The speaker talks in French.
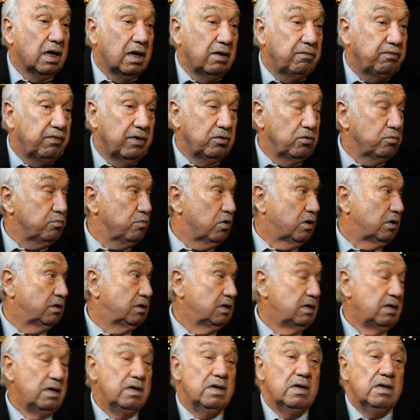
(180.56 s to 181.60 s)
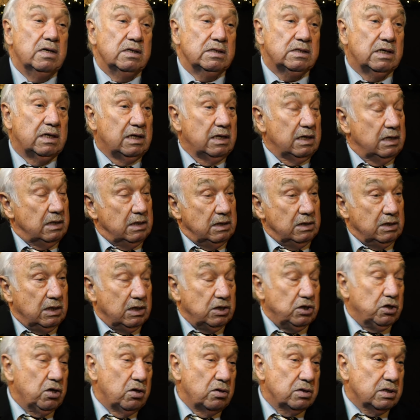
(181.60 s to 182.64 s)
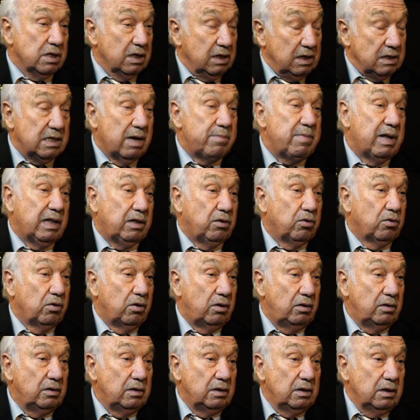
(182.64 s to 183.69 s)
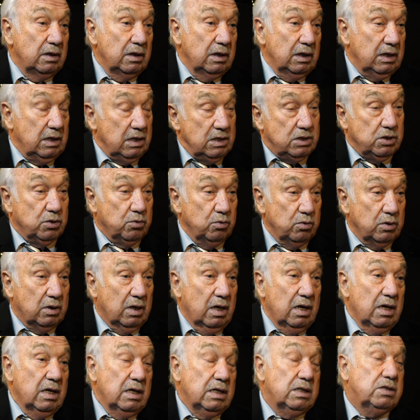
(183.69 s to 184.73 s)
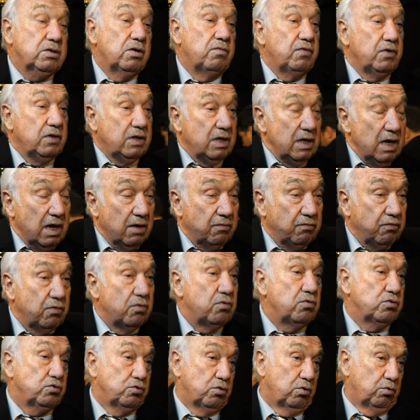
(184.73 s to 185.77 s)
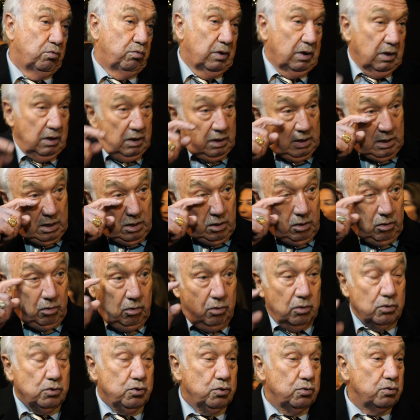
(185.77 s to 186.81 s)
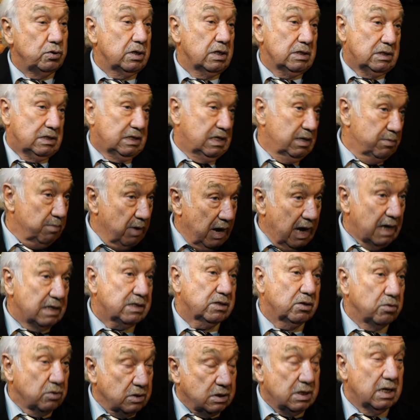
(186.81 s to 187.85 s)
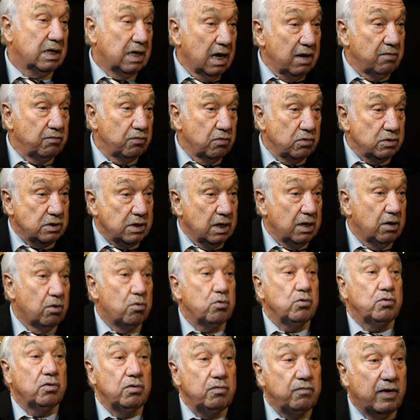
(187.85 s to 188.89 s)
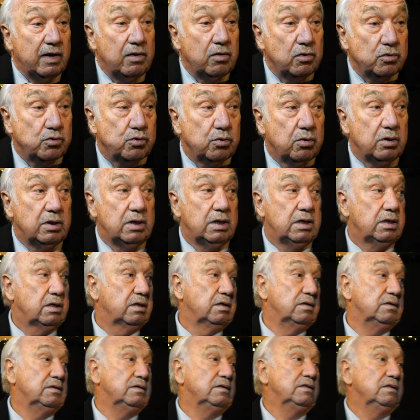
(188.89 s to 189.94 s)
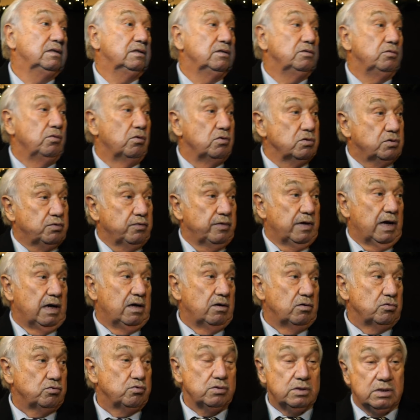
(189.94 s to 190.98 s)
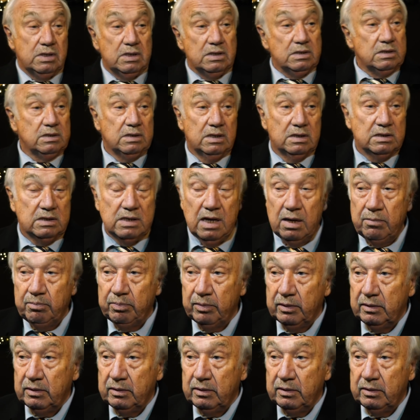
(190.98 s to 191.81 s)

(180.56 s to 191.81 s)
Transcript: à la fin du mois. C'est des gens, c'est des amateurs. Ils discutent. Ils ont voté un vœu aujourd'hui. Le juge estimera ce que c'est qu'un vœu. Ça n'a aucune valeur juridique. Donc je vais aller en justice, c'est simple.